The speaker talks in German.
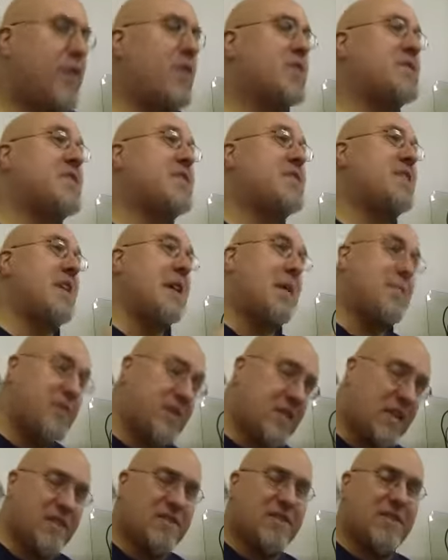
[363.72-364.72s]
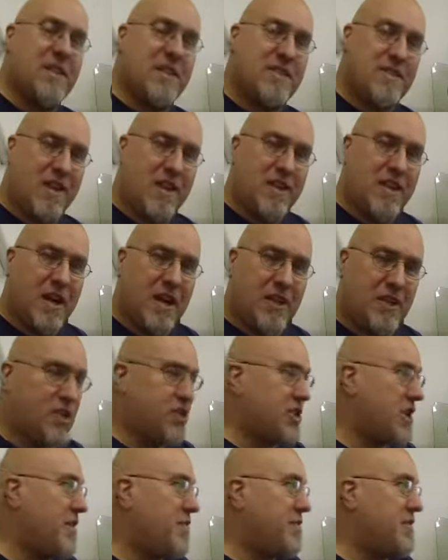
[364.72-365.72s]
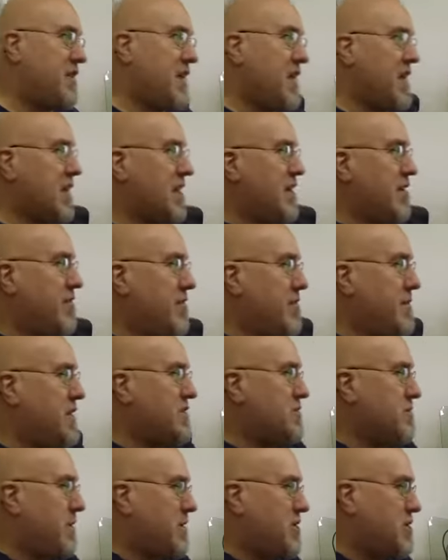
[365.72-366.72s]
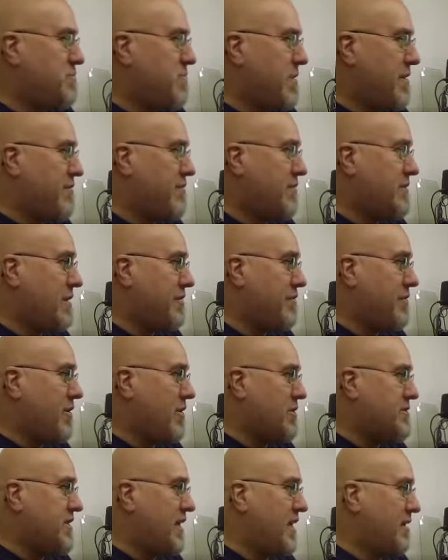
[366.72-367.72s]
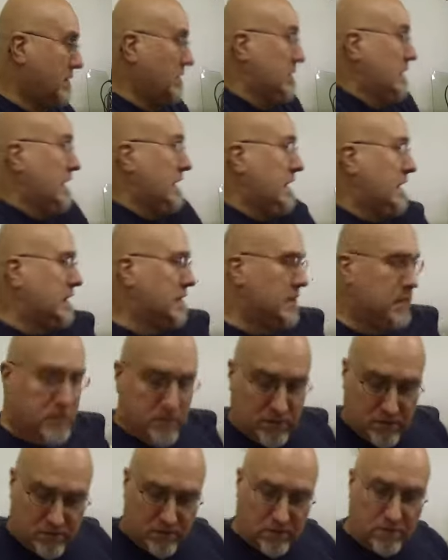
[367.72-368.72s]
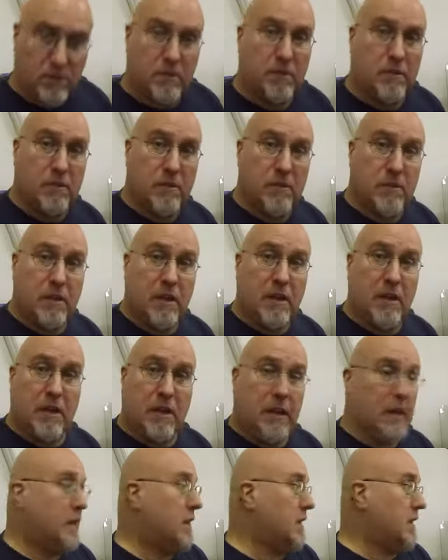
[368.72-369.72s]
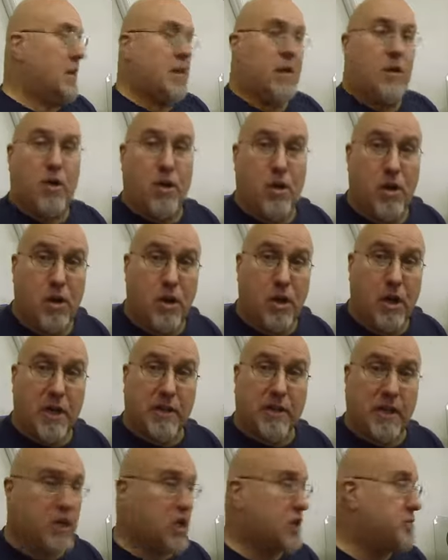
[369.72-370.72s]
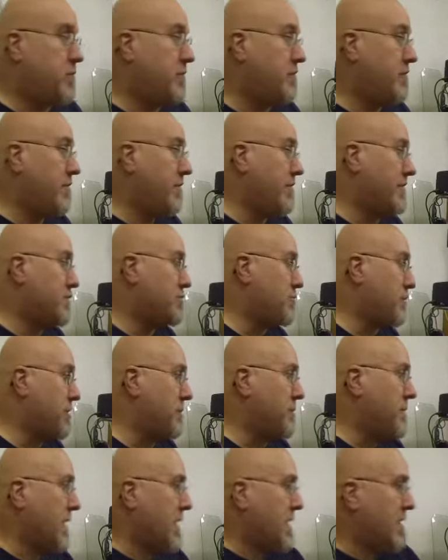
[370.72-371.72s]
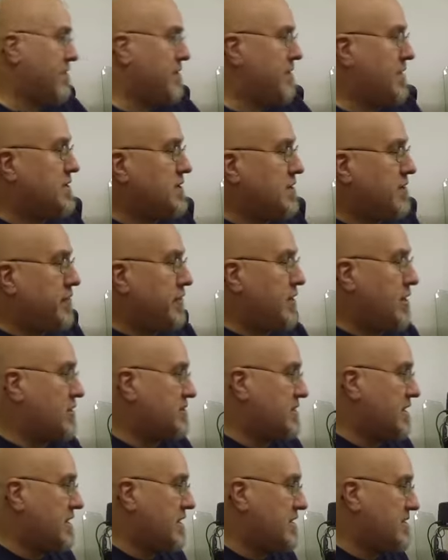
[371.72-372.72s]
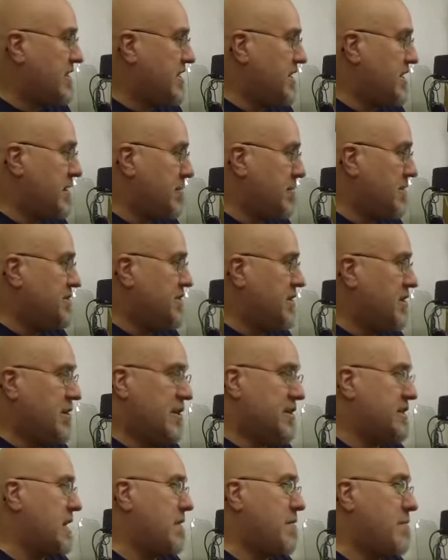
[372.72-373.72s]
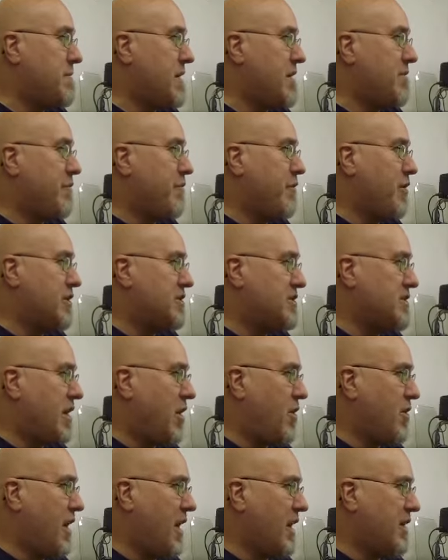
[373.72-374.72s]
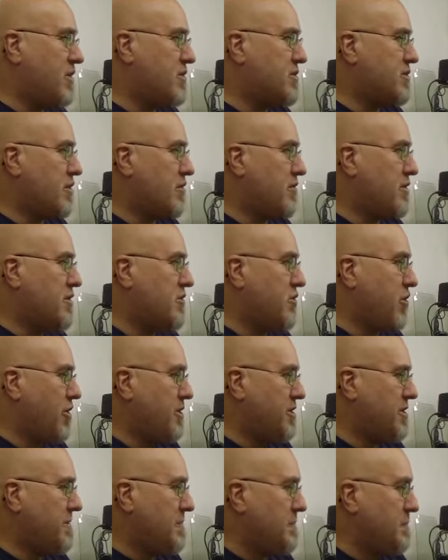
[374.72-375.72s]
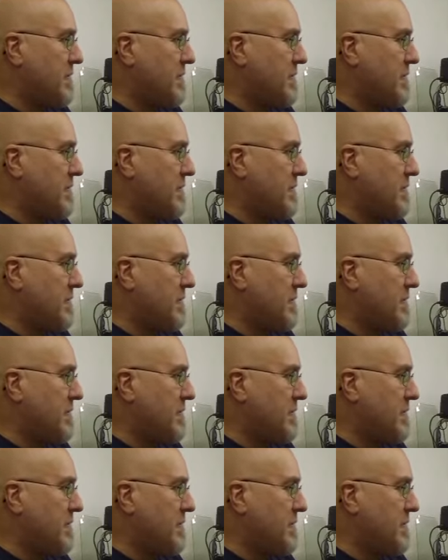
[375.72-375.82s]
ausgesehen haben sie tatsächlich zehn Yards geschafft. Wenn wir also praktisch mal davon ausgehen, ich dachte, das Spielfeld wäre verschwunden. Wenn wir also davon ausgehen, dass sie hier in der Mitte, sagen wir mal, einen First Down hatten, aus irgendwelchen Gründen,